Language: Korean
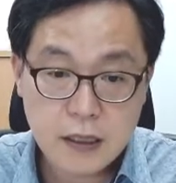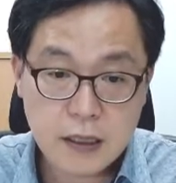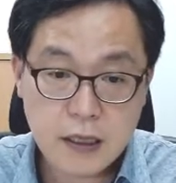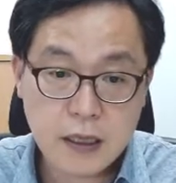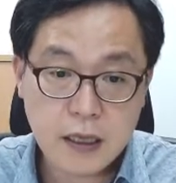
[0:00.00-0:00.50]

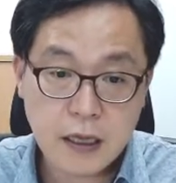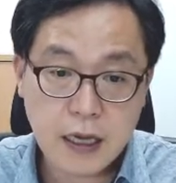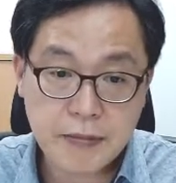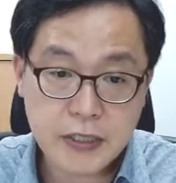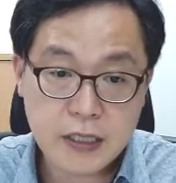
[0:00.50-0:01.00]
이
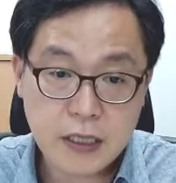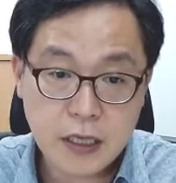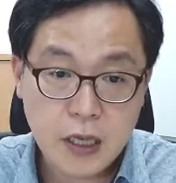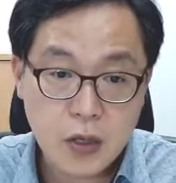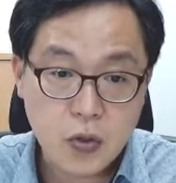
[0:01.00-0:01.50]
값이
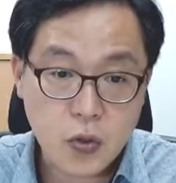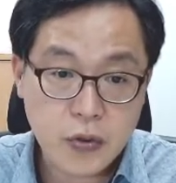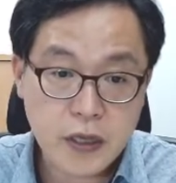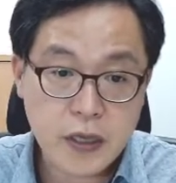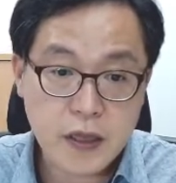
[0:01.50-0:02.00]
요
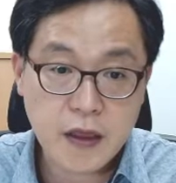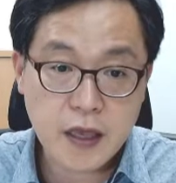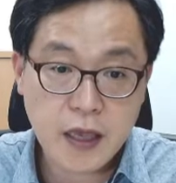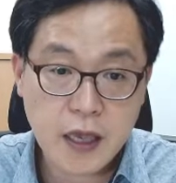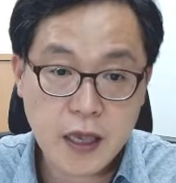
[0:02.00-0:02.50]
0이
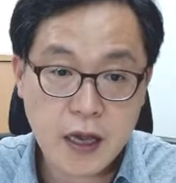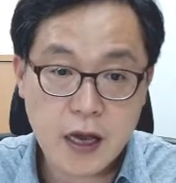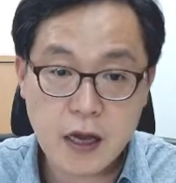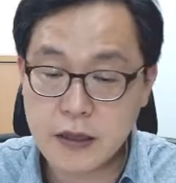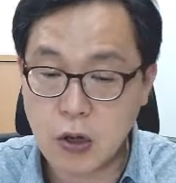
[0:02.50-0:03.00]

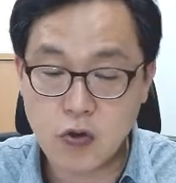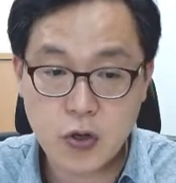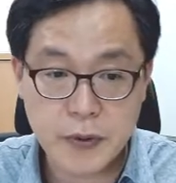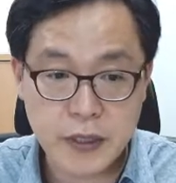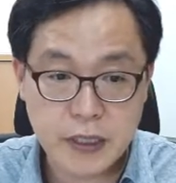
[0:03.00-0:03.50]
3개가
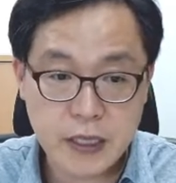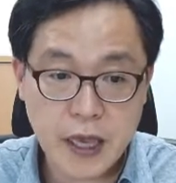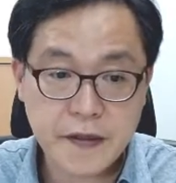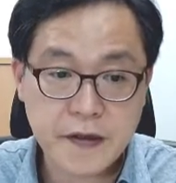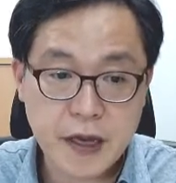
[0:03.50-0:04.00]
나오려면 이
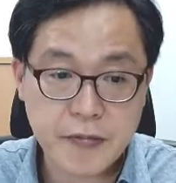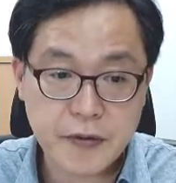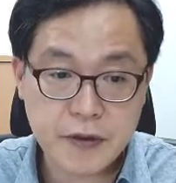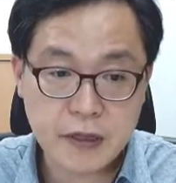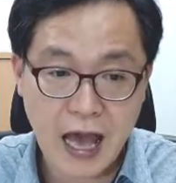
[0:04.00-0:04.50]
x
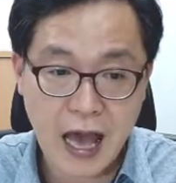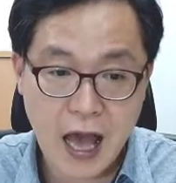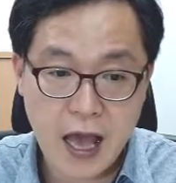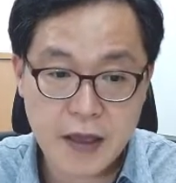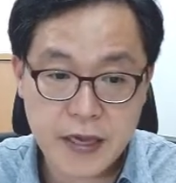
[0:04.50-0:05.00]
값을
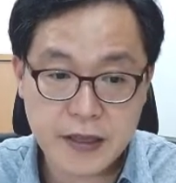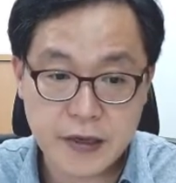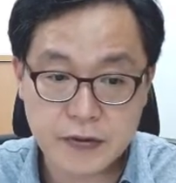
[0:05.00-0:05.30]
다 해봐야 돼요.